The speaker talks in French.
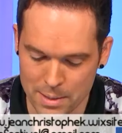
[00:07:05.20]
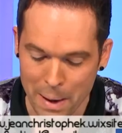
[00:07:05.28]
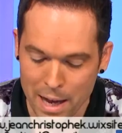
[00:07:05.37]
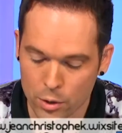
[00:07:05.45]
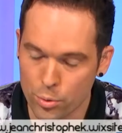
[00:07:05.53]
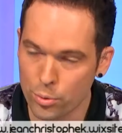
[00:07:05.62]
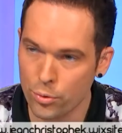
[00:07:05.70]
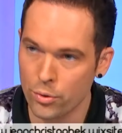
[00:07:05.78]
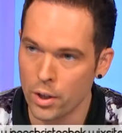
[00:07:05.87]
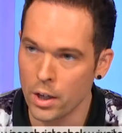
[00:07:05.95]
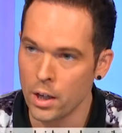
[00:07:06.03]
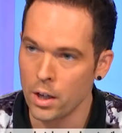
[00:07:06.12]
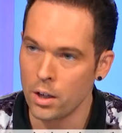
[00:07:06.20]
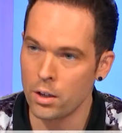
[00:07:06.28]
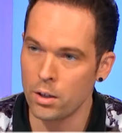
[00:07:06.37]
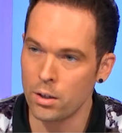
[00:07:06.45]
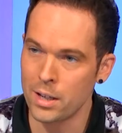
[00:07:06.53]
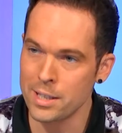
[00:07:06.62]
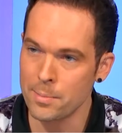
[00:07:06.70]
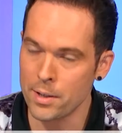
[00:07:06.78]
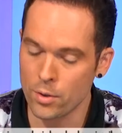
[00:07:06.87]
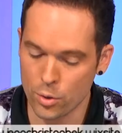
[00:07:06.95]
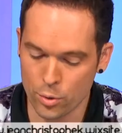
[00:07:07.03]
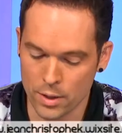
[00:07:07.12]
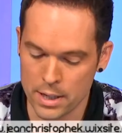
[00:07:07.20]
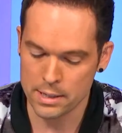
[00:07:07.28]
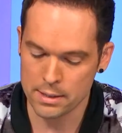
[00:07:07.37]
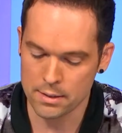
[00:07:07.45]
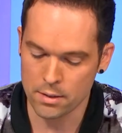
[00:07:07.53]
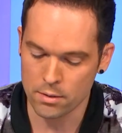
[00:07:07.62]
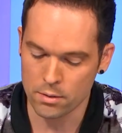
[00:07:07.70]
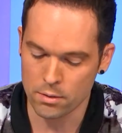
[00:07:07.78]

c'est Marcus, euh, animateur journaliste,